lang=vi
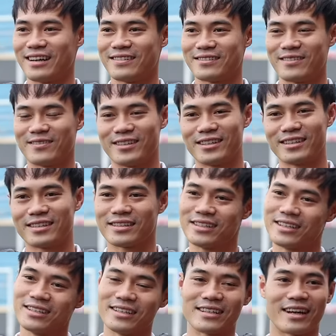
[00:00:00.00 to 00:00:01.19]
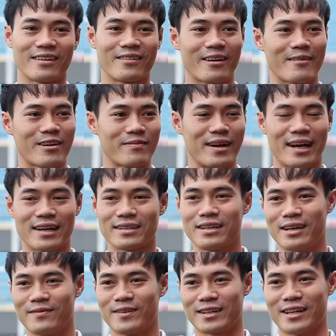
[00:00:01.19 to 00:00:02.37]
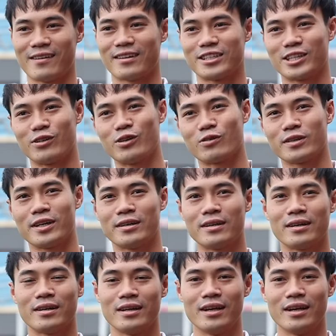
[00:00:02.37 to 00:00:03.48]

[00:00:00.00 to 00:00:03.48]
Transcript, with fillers: tại vì nhìn hình ảnh của em ghi bàn và đây là trận đấu đầu tiên nữa.